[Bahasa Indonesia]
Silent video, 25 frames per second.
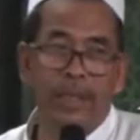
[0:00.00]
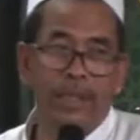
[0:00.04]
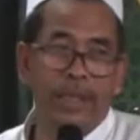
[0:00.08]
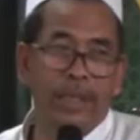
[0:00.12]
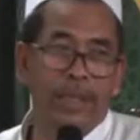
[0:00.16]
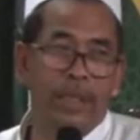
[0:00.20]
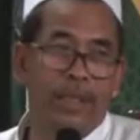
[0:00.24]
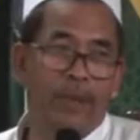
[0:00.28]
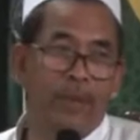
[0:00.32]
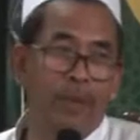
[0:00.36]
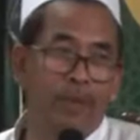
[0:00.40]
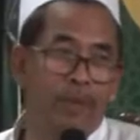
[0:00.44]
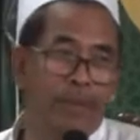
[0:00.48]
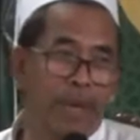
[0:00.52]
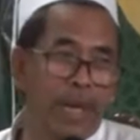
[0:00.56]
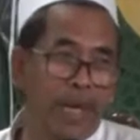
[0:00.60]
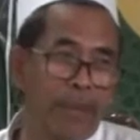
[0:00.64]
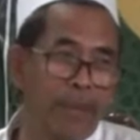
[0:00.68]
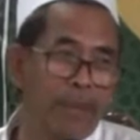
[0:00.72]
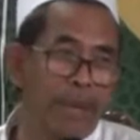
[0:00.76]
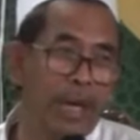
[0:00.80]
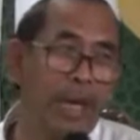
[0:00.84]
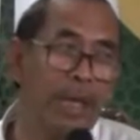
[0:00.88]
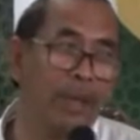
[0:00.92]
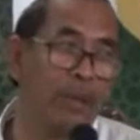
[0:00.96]
lagi ning omahe
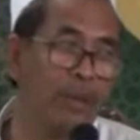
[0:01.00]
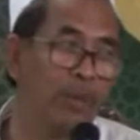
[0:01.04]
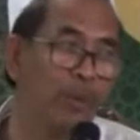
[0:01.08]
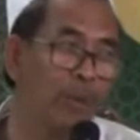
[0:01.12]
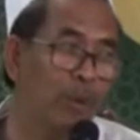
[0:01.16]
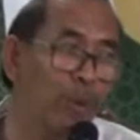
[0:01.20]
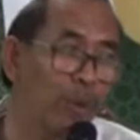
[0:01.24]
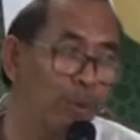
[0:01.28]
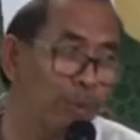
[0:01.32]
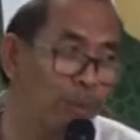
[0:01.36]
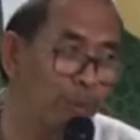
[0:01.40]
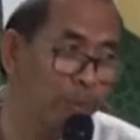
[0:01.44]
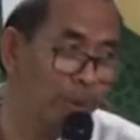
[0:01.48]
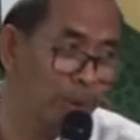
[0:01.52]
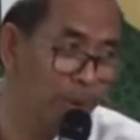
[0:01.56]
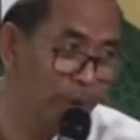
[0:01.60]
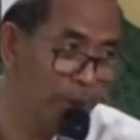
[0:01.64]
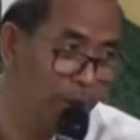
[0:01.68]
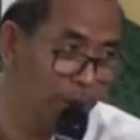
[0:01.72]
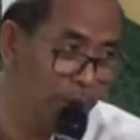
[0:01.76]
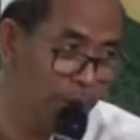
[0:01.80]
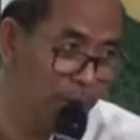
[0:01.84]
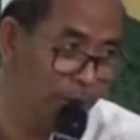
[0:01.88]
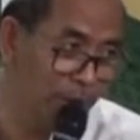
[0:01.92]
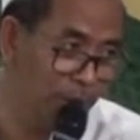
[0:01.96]
mangan kulup eh?
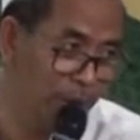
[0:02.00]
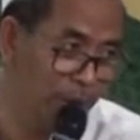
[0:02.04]
lho.